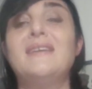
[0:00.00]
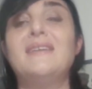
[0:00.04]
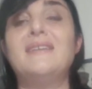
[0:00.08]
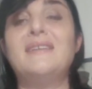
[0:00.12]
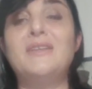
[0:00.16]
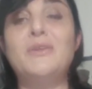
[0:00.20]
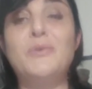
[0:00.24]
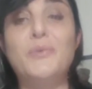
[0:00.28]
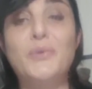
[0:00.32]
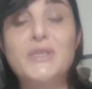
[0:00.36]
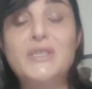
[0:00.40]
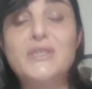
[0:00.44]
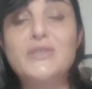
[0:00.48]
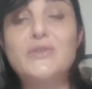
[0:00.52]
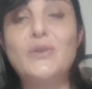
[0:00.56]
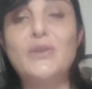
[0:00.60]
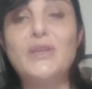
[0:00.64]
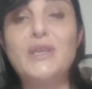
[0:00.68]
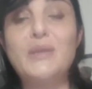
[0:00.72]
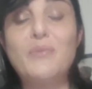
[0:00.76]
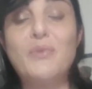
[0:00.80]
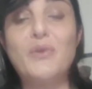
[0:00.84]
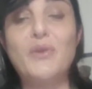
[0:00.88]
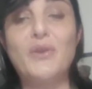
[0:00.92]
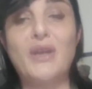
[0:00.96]
In questo
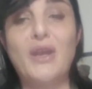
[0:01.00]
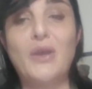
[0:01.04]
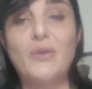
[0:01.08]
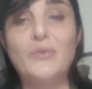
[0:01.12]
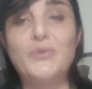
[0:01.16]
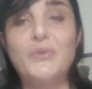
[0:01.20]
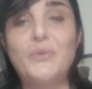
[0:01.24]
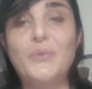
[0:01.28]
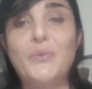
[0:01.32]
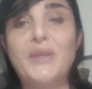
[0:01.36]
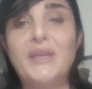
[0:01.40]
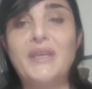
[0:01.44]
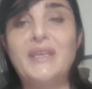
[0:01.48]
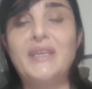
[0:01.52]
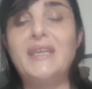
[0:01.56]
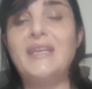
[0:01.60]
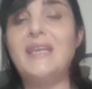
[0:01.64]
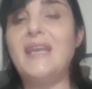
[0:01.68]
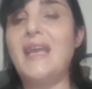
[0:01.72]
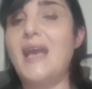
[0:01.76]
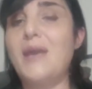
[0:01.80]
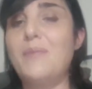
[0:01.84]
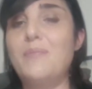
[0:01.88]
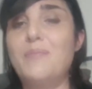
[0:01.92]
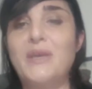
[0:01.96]
libro Claudio
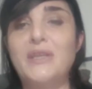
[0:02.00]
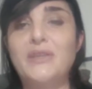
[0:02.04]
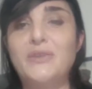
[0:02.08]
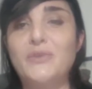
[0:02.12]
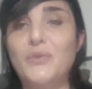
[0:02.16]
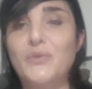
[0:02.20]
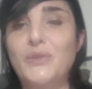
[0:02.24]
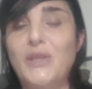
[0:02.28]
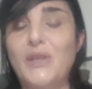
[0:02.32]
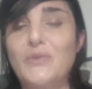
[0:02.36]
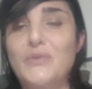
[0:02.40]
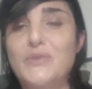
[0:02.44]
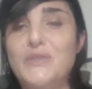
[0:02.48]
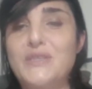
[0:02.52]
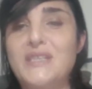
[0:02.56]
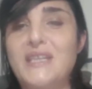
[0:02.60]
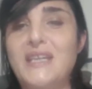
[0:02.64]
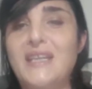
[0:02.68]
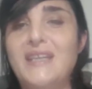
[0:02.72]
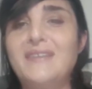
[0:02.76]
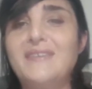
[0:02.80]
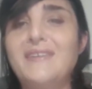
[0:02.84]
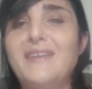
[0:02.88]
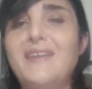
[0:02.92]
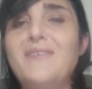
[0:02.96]
Guerrini abbandona lo
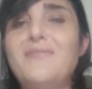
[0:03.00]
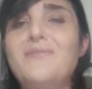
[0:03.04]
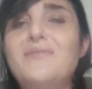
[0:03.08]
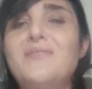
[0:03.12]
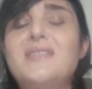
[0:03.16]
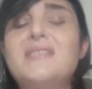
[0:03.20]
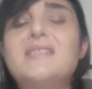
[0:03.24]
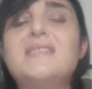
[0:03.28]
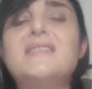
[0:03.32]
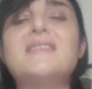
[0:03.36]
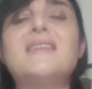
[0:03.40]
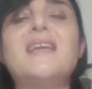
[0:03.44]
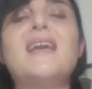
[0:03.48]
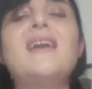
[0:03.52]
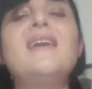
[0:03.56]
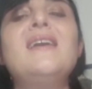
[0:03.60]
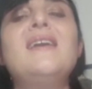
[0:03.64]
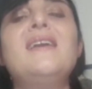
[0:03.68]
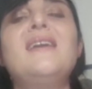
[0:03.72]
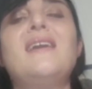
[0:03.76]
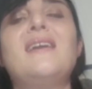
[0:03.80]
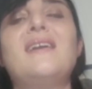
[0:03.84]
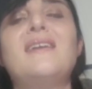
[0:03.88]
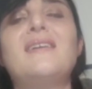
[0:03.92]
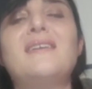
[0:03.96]
stile intervista,
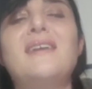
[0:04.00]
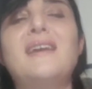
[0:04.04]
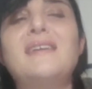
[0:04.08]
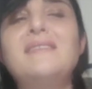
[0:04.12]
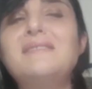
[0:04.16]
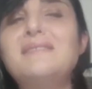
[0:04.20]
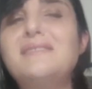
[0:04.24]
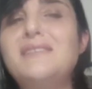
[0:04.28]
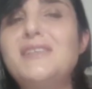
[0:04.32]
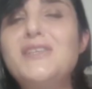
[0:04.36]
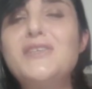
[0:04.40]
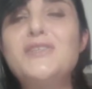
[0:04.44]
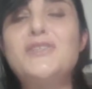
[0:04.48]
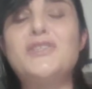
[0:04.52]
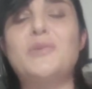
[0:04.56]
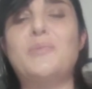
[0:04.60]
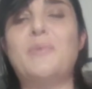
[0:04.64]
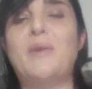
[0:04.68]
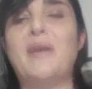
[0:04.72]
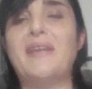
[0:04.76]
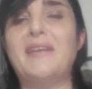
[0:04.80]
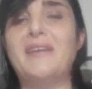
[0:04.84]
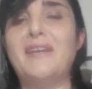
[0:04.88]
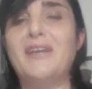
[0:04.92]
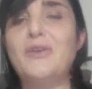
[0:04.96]
eh,
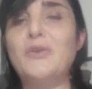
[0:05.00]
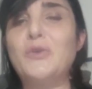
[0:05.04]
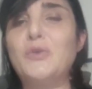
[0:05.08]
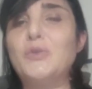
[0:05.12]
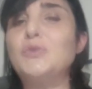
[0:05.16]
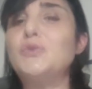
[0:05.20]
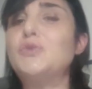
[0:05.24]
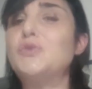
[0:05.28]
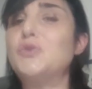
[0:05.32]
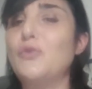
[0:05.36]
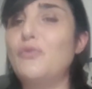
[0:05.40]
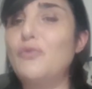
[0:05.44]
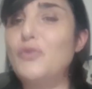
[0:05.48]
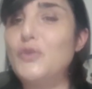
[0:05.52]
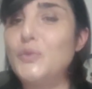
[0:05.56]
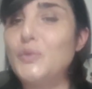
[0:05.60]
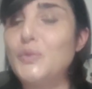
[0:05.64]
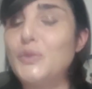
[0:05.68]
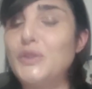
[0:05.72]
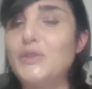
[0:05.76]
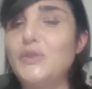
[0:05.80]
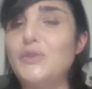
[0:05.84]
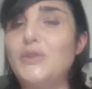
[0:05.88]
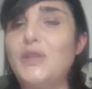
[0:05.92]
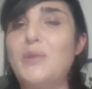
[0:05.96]
anticipa il racconto
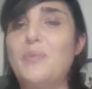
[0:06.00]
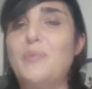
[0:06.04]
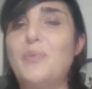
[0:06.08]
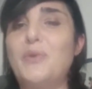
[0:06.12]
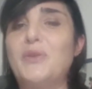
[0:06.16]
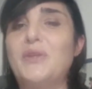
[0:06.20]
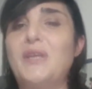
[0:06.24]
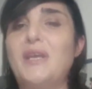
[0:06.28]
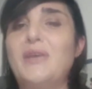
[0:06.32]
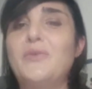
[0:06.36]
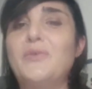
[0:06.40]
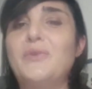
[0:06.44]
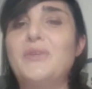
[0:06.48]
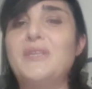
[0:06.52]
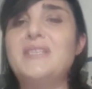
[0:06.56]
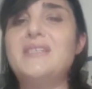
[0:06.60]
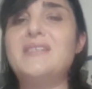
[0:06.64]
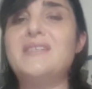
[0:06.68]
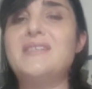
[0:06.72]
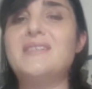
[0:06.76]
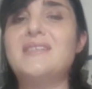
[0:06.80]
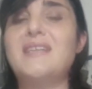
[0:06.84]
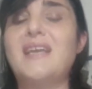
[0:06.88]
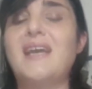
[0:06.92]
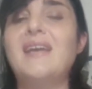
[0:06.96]
fluido del protagonista
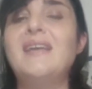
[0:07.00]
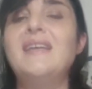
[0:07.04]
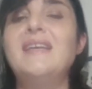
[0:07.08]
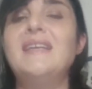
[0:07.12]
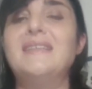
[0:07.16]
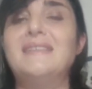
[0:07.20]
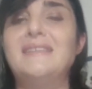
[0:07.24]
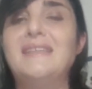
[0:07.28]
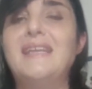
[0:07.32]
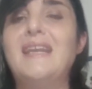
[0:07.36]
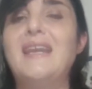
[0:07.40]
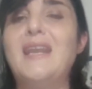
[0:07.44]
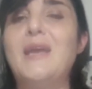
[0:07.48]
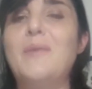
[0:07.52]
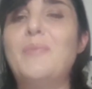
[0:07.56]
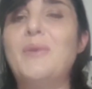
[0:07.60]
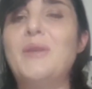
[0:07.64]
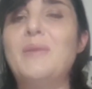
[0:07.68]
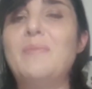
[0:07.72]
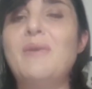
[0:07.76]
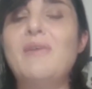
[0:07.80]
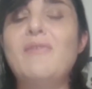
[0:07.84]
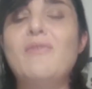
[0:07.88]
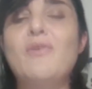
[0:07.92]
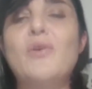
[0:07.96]
protagonista della
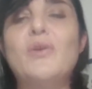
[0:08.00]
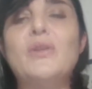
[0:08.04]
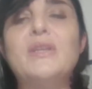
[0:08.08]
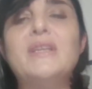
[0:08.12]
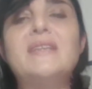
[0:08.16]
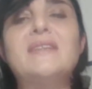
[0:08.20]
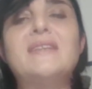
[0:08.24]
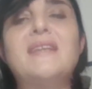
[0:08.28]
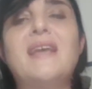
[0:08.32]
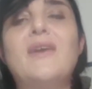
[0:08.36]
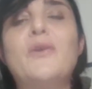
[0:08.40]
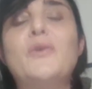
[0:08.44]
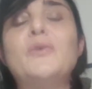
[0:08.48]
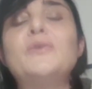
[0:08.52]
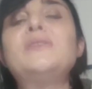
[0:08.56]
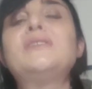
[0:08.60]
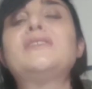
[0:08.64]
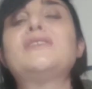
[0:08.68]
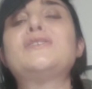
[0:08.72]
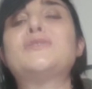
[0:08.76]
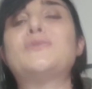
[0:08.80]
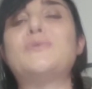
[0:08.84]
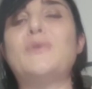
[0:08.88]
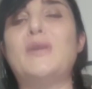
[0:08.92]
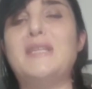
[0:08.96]
prima volta
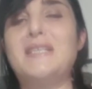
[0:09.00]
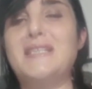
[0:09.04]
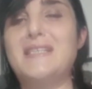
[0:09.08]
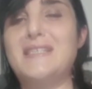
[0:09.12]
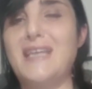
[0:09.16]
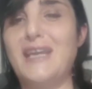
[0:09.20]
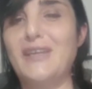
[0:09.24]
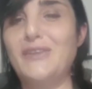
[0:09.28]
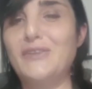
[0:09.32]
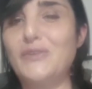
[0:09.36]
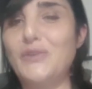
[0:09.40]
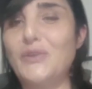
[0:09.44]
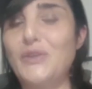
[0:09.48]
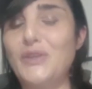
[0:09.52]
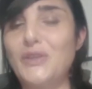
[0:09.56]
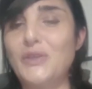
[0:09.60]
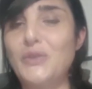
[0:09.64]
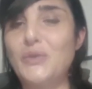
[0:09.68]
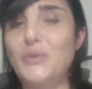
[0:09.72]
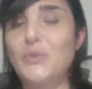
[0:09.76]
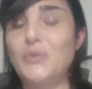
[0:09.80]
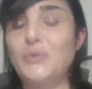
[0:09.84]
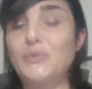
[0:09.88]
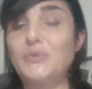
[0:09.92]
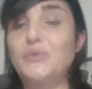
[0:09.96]
contestualizzando
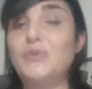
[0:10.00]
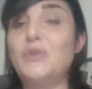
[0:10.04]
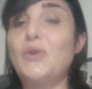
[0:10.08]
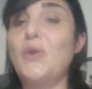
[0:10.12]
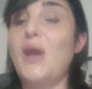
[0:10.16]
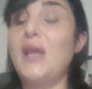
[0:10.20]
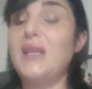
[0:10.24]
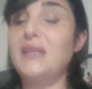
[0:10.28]
l'incontro.